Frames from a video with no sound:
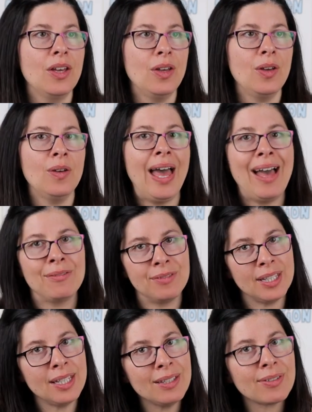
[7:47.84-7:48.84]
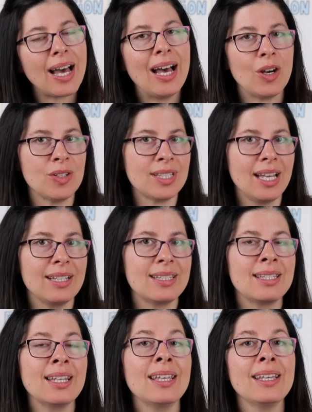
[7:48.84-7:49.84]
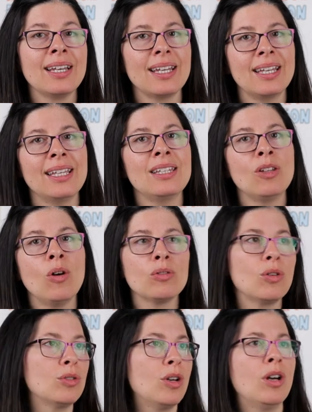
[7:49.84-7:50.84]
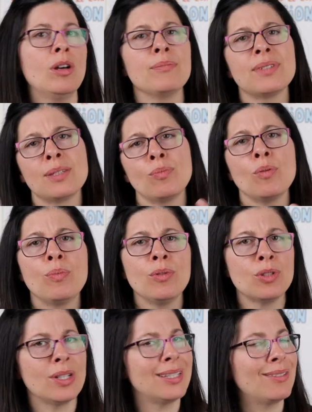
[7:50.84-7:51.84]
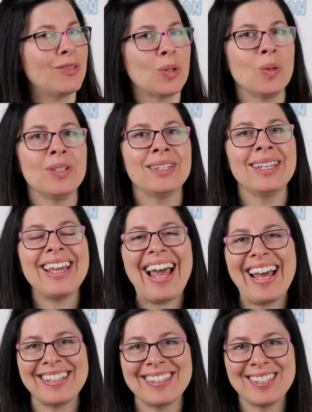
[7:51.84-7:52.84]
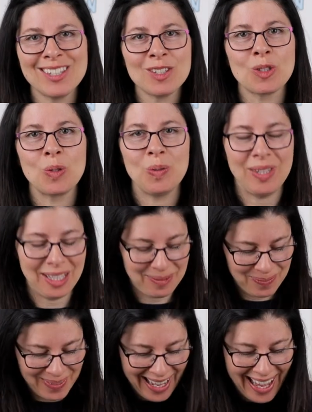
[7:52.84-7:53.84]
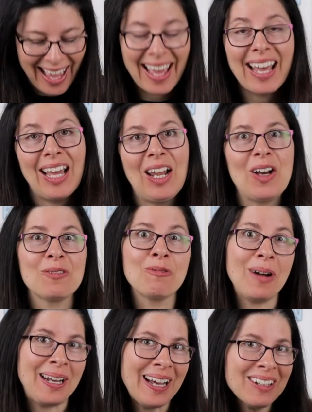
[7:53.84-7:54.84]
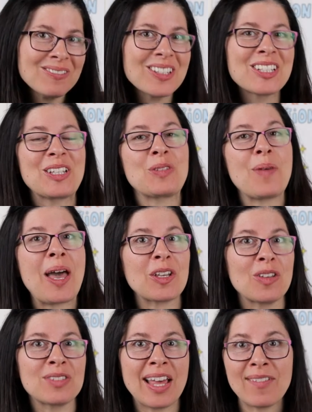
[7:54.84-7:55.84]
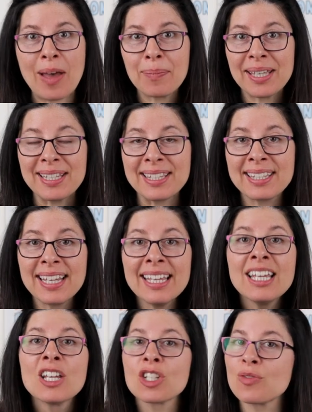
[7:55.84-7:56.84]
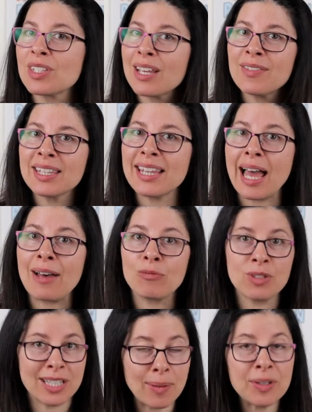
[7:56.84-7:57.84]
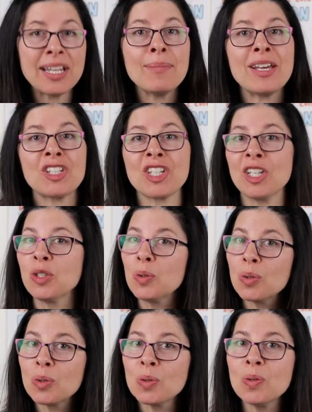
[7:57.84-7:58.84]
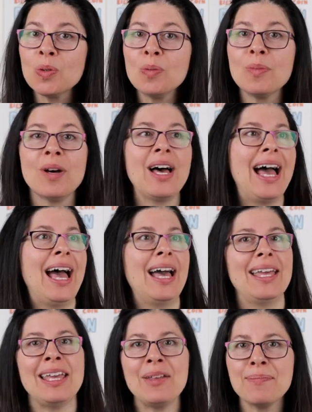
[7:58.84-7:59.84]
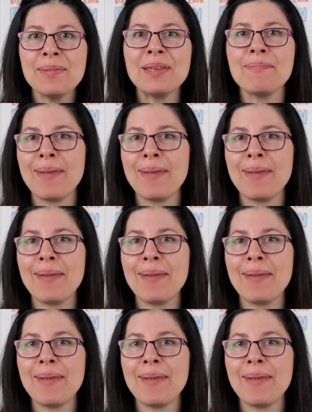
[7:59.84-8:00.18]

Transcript: à vivre, à ressentir et dont on a un petit peu plus de difficulté à discuter. Alors voilà, j'espère que vous avez apprécié. Je vous invite à vous abonner à ma chaîne YouTube, à aimer,